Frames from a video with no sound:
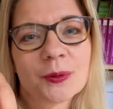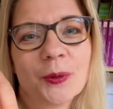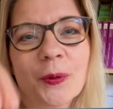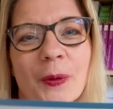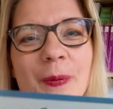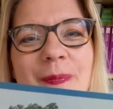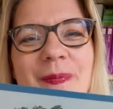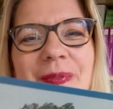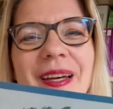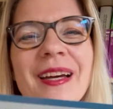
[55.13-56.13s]
so,
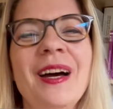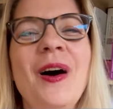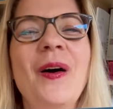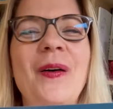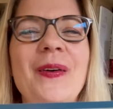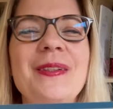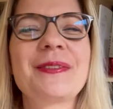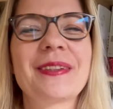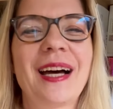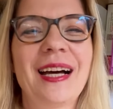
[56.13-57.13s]
und
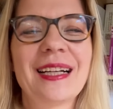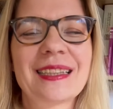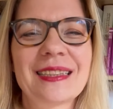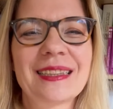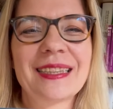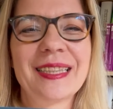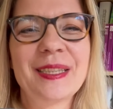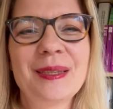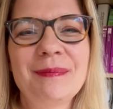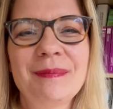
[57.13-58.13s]
fragen,
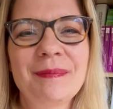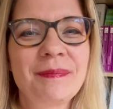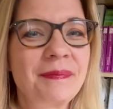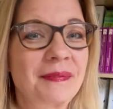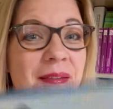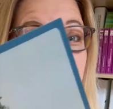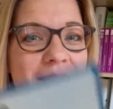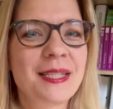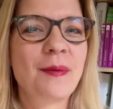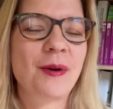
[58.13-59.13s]
ähm,
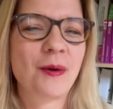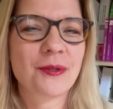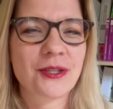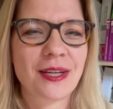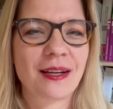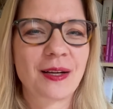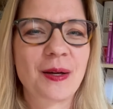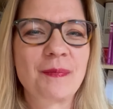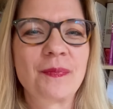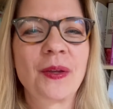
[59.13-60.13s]
welcher Baum ist
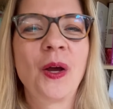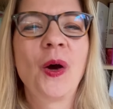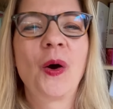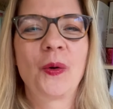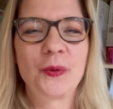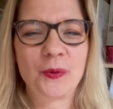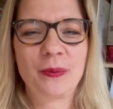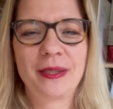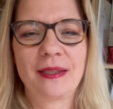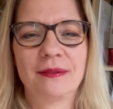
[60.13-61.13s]
stärker. Und
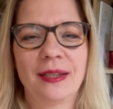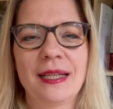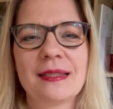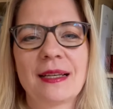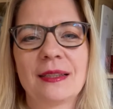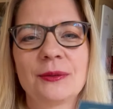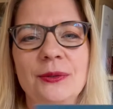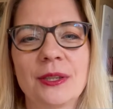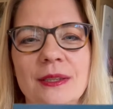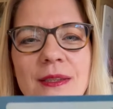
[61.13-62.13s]
üblicherweise
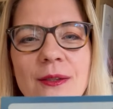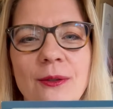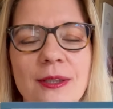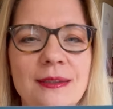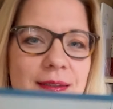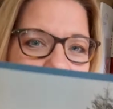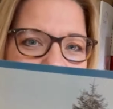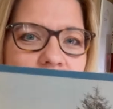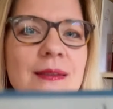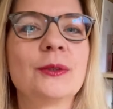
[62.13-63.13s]
antworten die Leute,
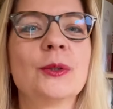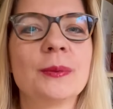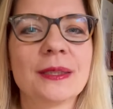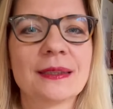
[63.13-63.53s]
ja, die üppige